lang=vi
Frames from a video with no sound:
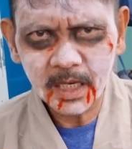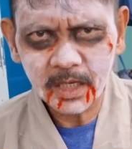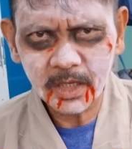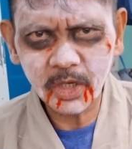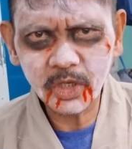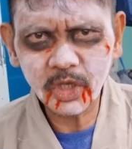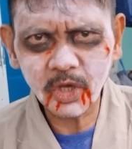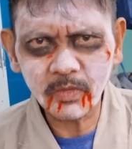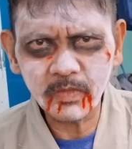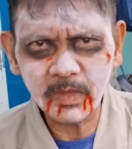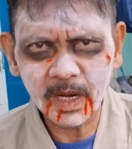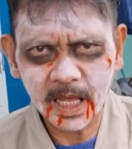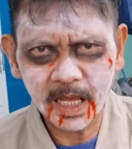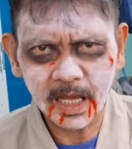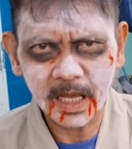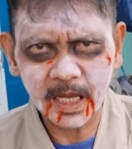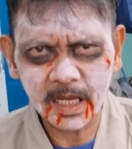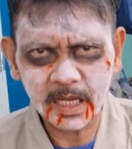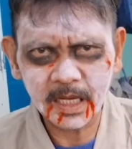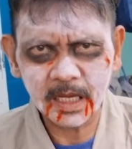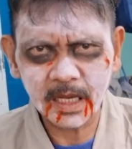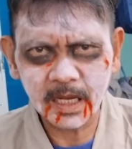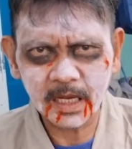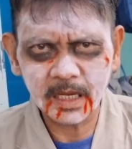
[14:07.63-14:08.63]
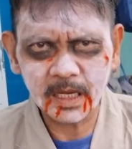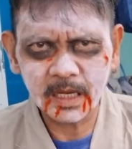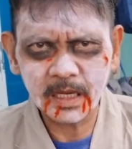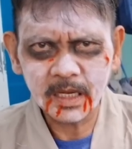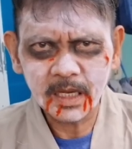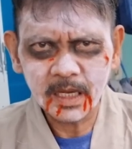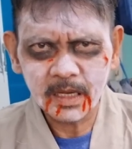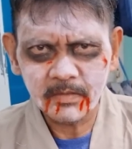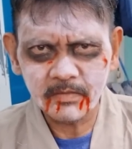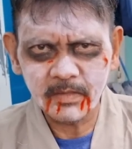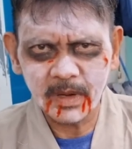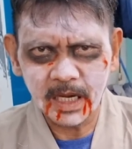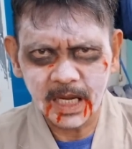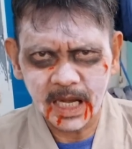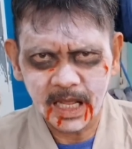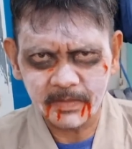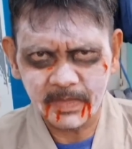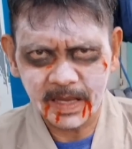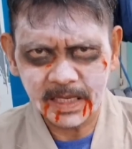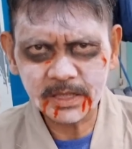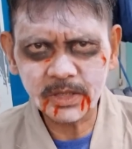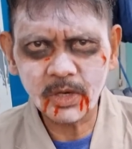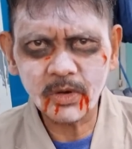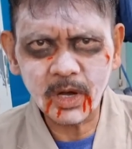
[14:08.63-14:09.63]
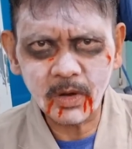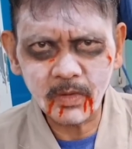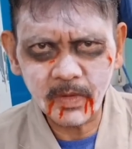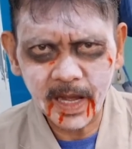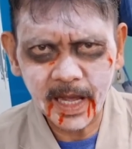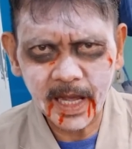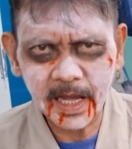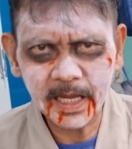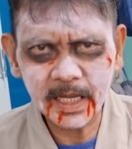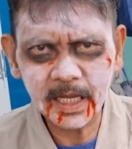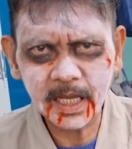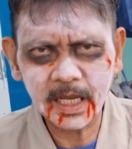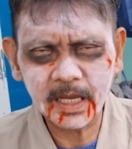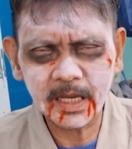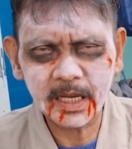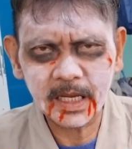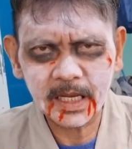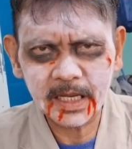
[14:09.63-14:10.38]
nói chung là mình là mã số 02